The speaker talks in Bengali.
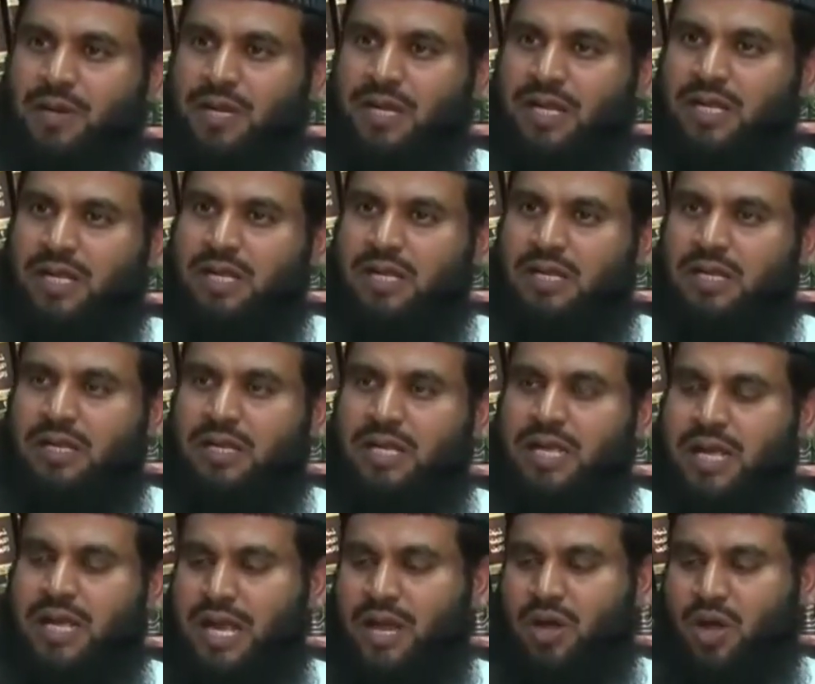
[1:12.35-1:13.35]
বলে
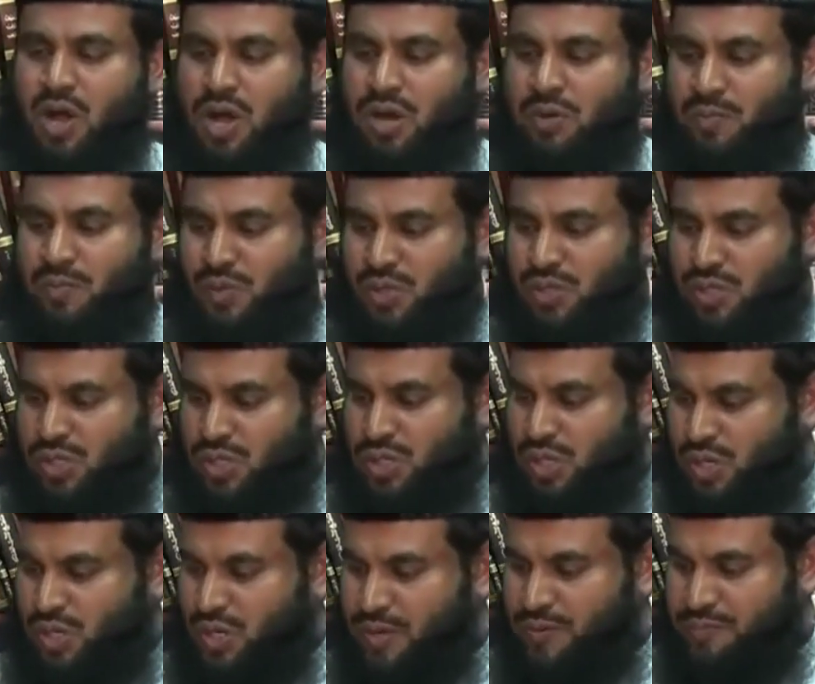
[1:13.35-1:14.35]
এখন প্রশ্ন
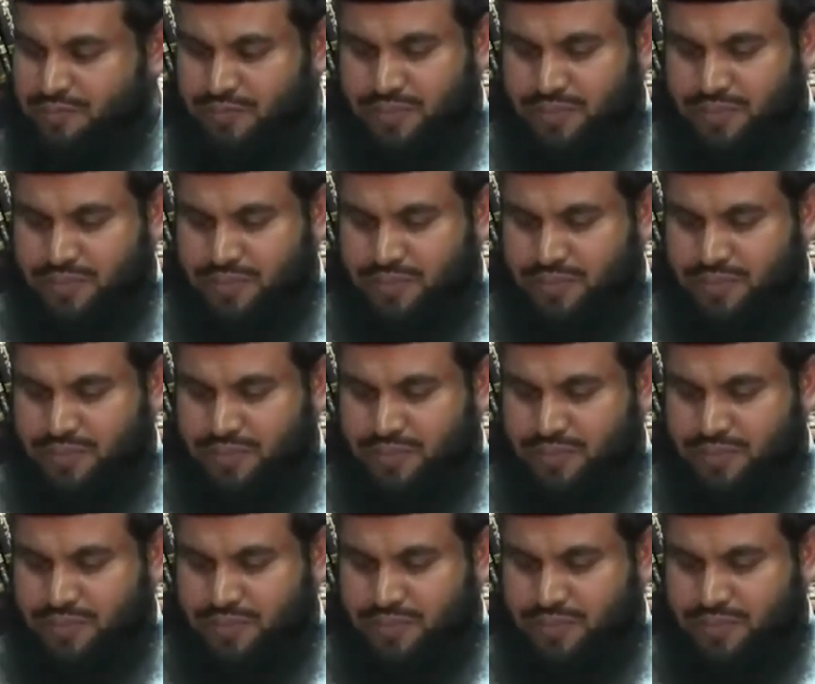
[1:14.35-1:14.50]
হলো